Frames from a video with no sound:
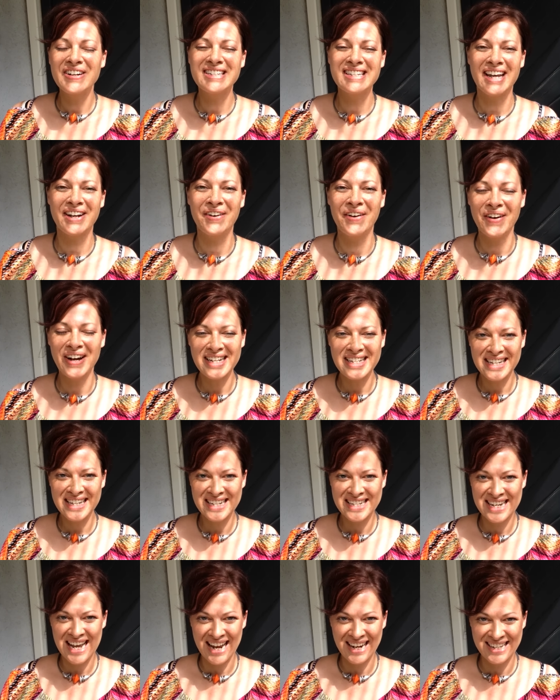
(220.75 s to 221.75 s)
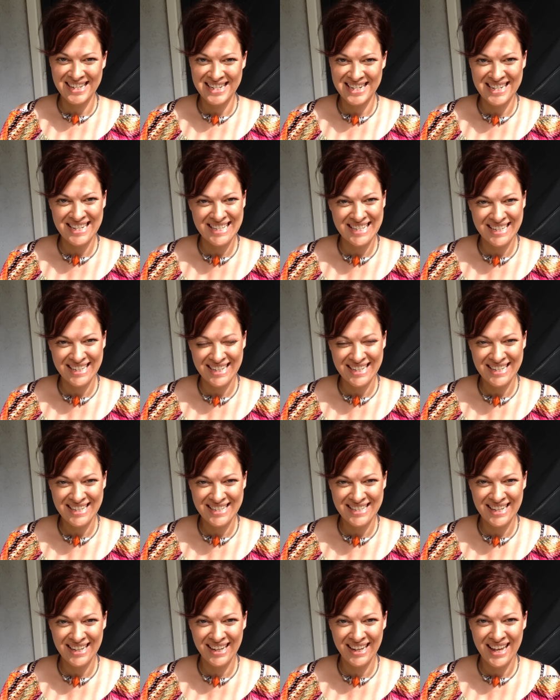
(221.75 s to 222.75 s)
Und deine heutige Challenge ist es,
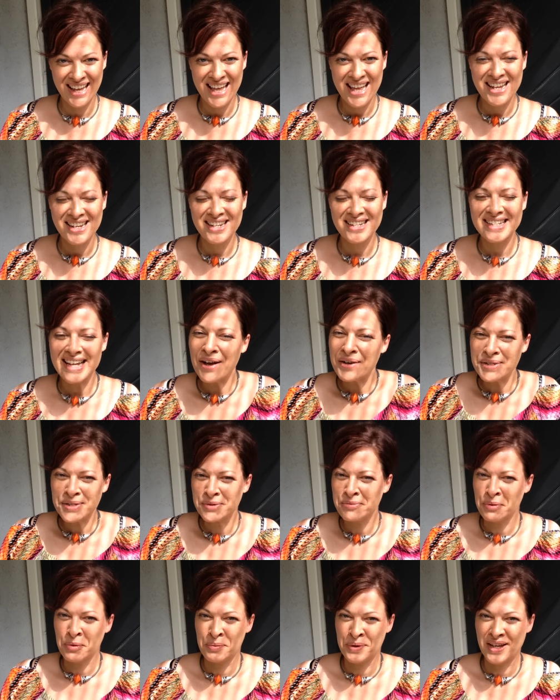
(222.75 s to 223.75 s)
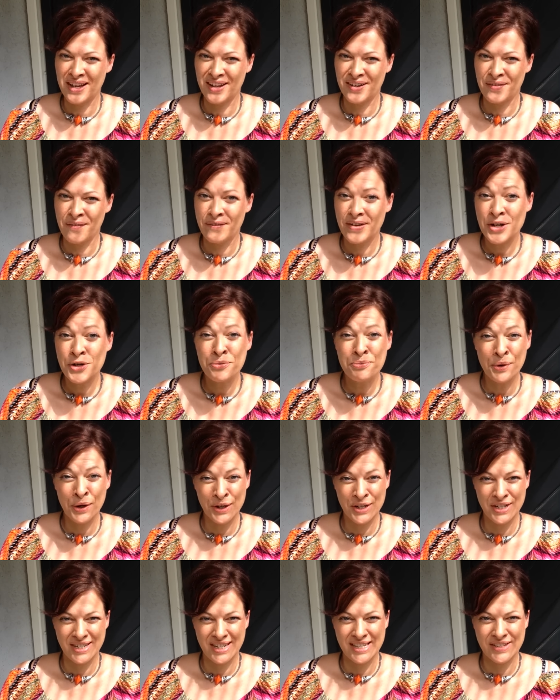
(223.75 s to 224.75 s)
das auszuprobieren, wenn du
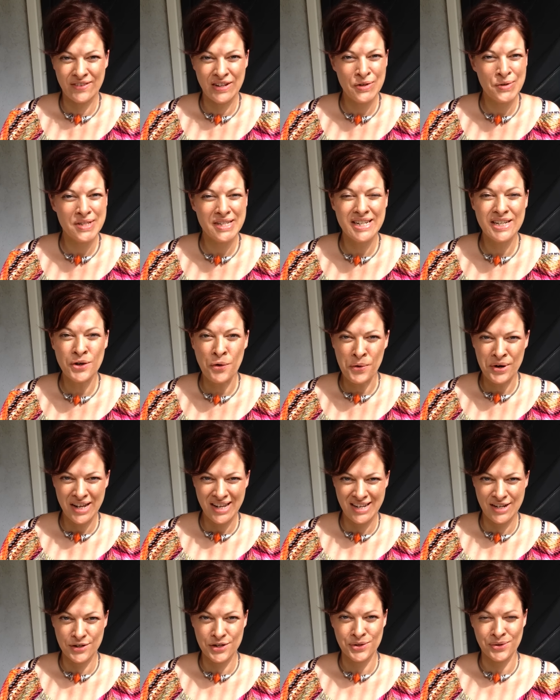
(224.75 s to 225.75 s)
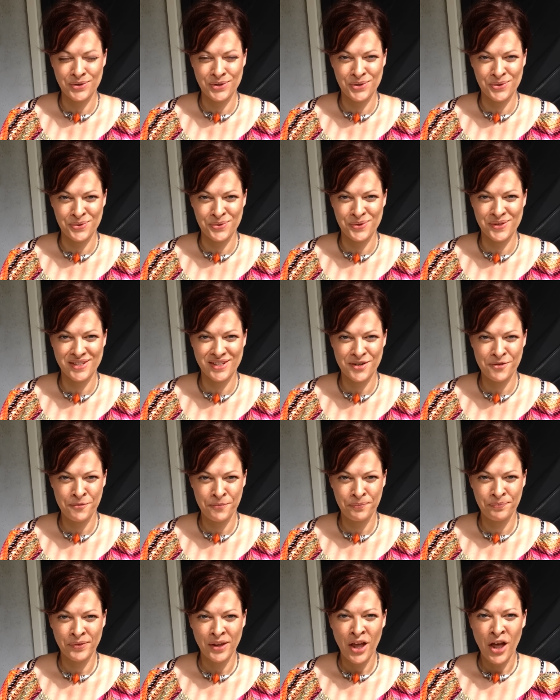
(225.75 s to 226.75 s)
möchtest, wenn du es nicht ohnehin schon tust.
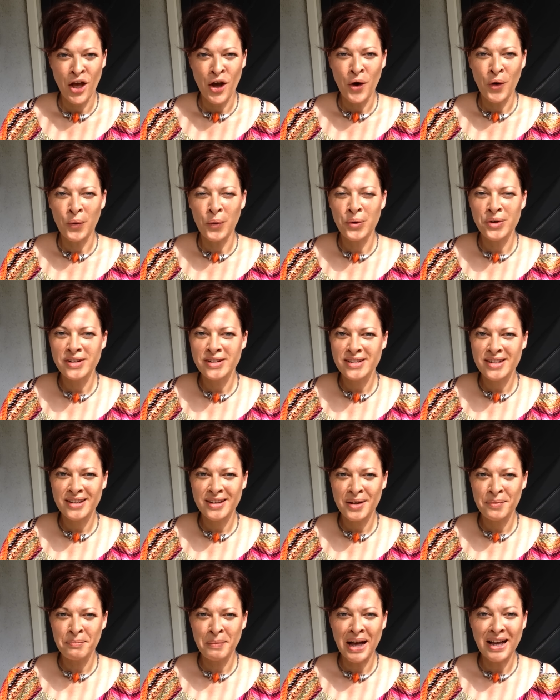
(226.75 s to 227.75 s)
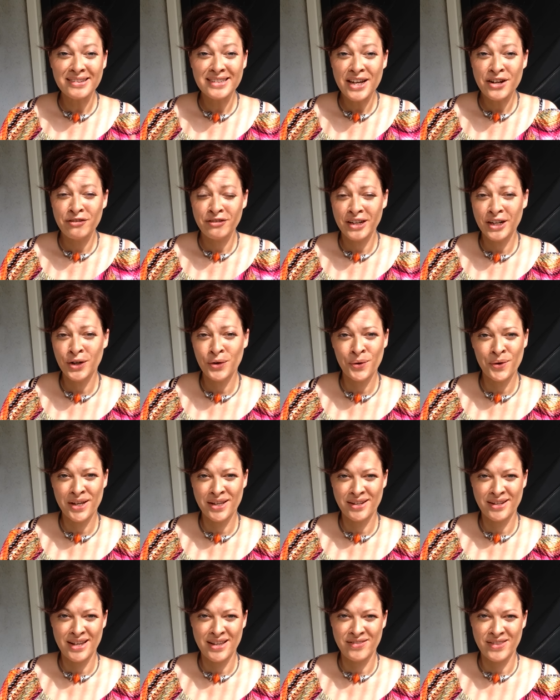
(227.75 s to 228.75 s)
Und mach dein Video
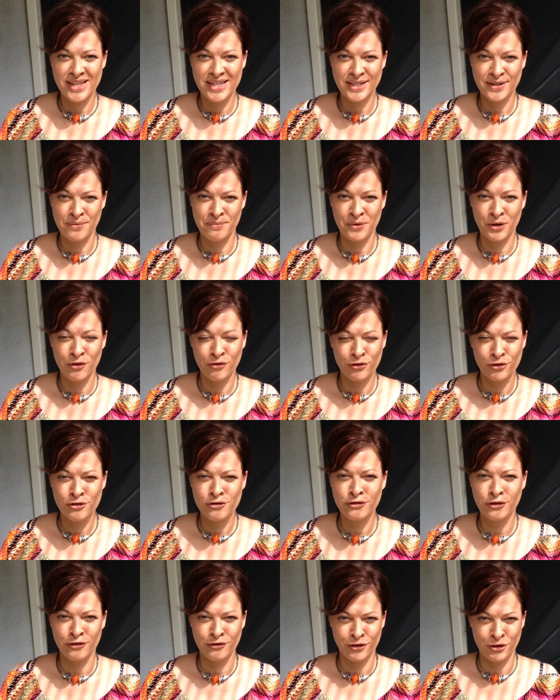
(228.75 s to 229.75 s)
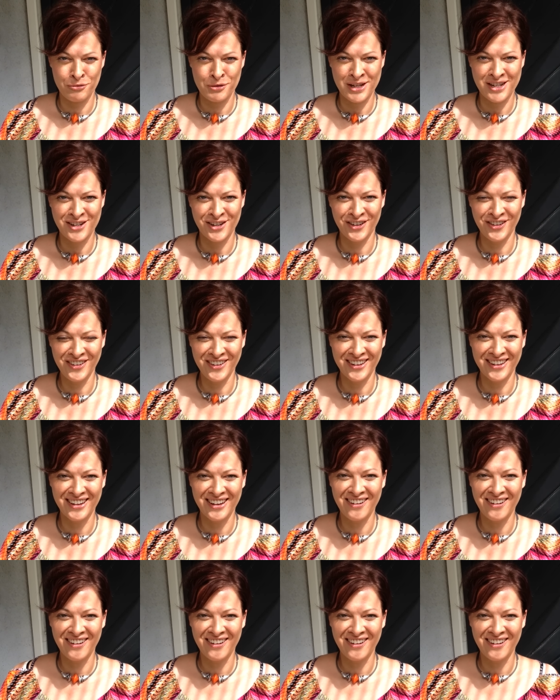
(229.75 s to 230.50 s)
in, in diesem Gefühl von Verbindung